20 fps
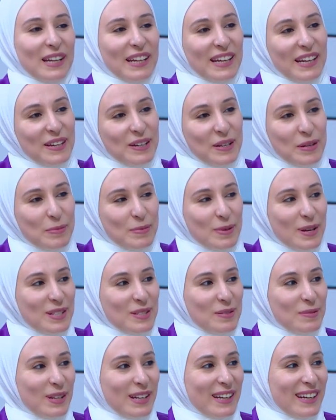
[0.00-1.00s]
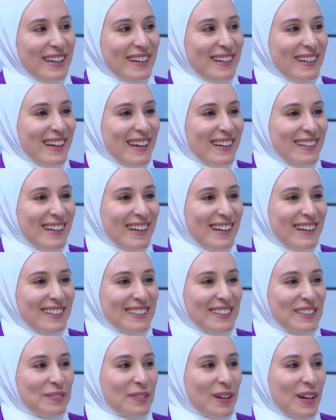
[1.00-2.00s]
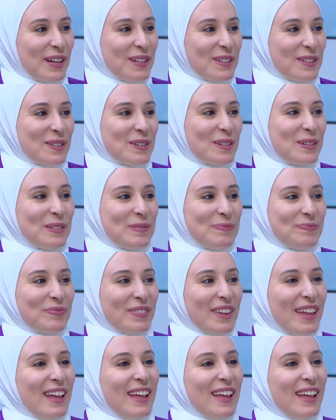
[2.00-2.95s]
الخير هبة صباح الخير لنا صباح الخير دكتورة